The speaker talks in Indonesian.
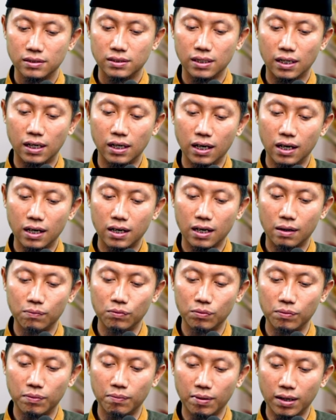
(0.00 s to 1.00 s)
Janganlah
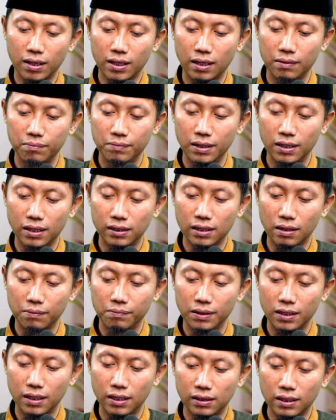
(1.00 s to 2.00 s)
kamu memakan
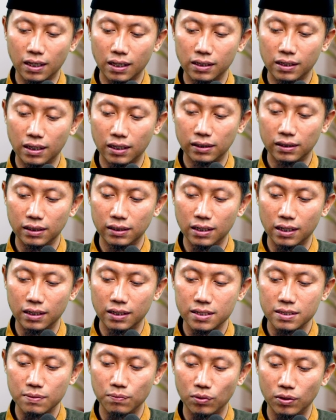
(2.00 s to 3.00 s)
binatang-binatang yang tidak
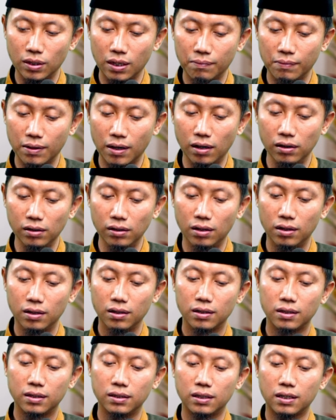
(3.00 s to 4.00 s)
disebut nama Allah
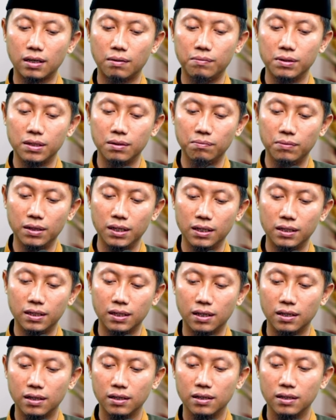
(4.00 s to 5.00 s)
ketika
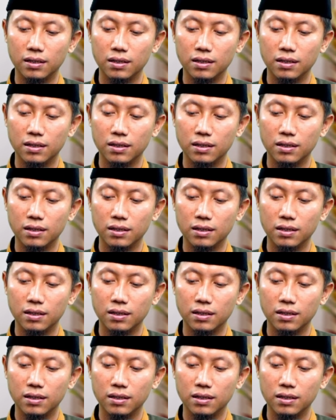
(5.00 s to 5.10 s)
menyembelihnya.